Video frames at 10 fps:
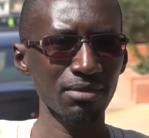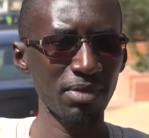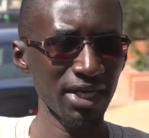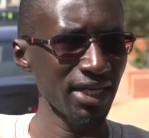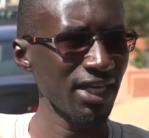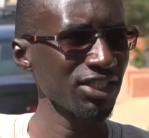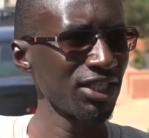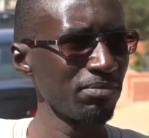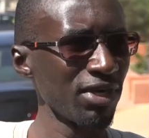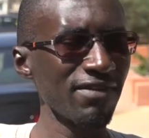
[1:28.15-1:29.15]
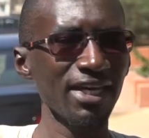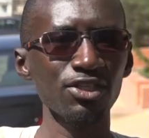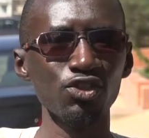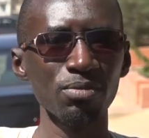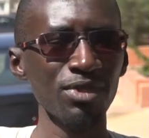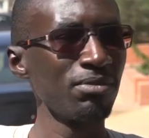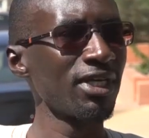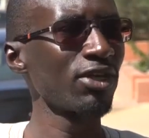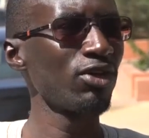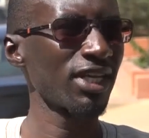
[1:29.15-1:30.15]
parrainages qui peuvent être susceptibles de
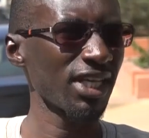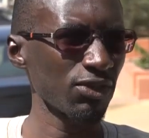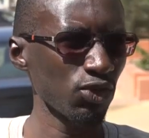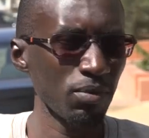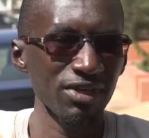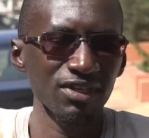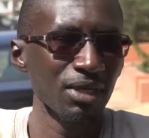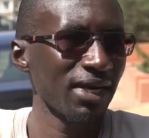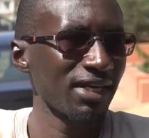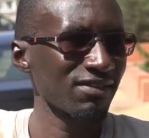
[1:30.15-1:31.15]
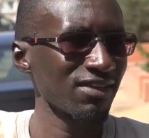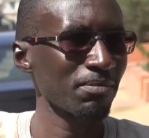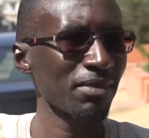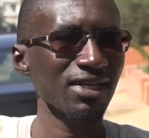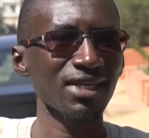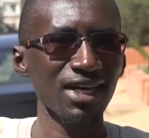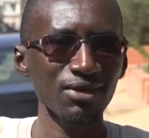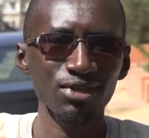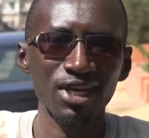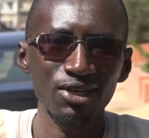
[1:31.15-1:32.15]
régularisation, mais ce n'est pas nécessaire car,
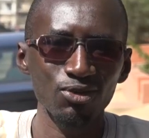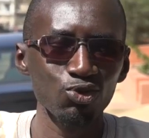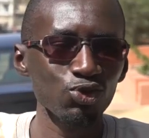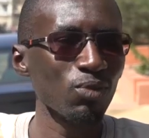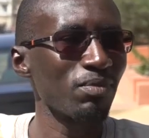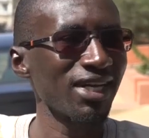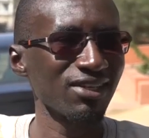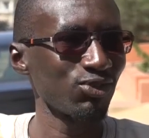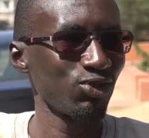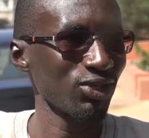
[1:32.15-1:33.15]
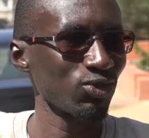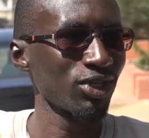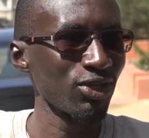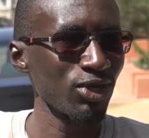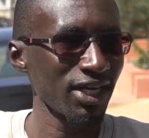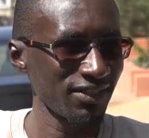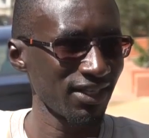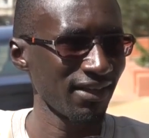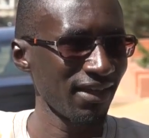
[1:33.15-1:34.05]
car nous ne sommes pas dans une situation de régulariser.